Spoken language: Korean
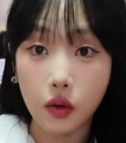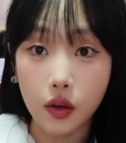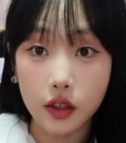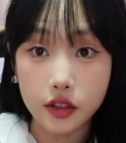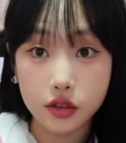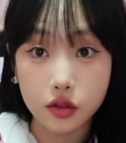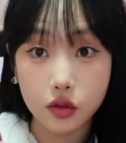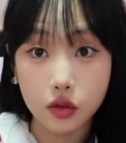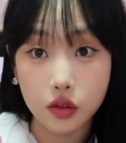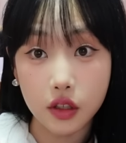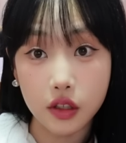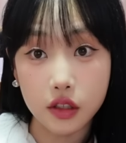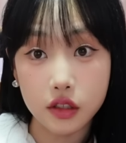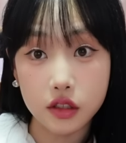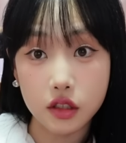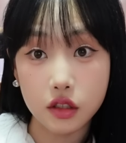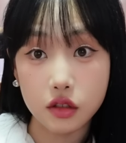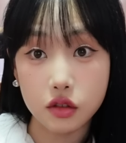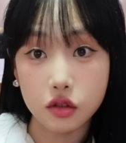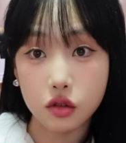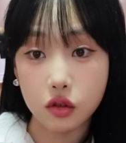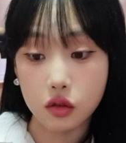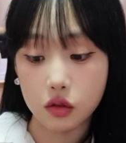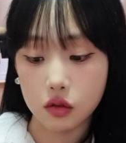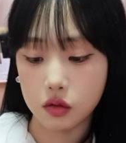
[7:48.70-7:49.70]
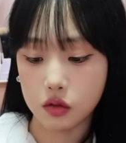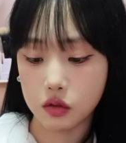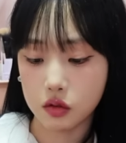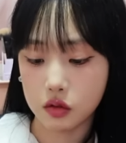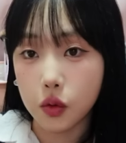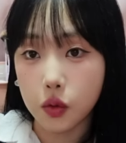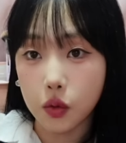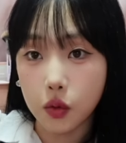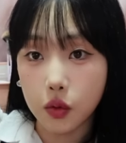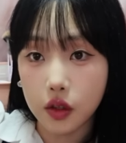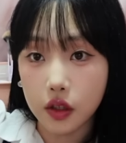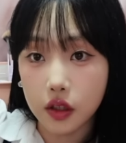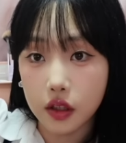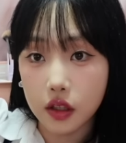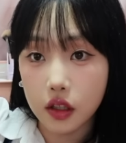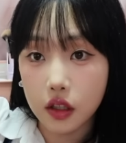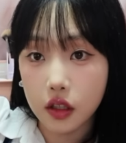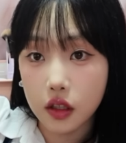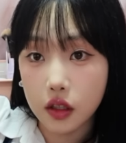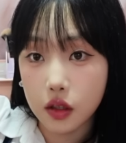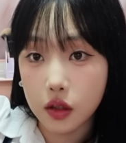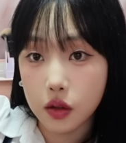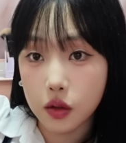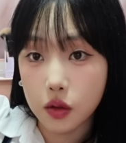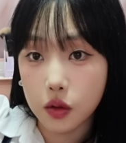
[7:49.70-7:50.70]
완전 괜찮죠? 여기를
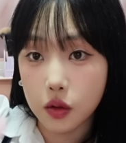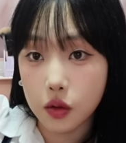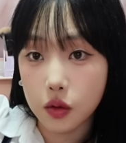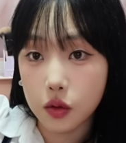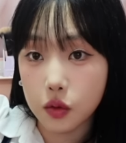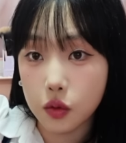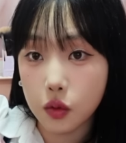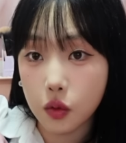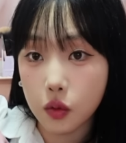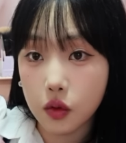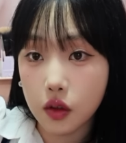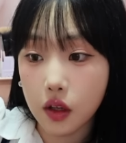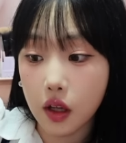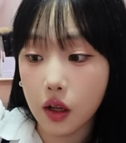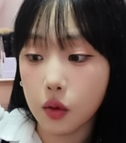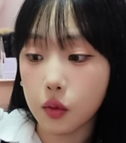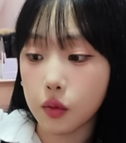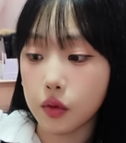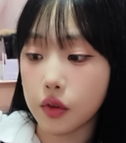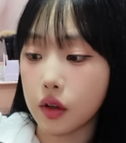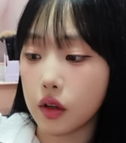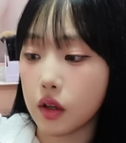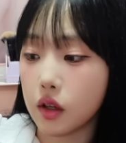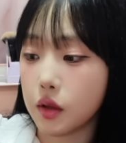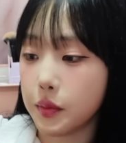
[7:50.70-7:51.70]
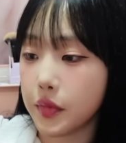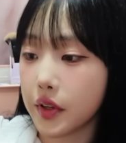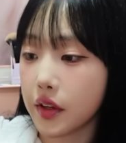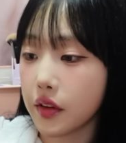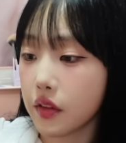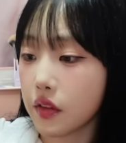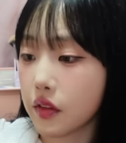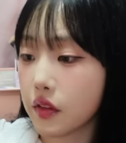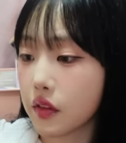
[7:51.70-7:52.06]
똑 하고 열면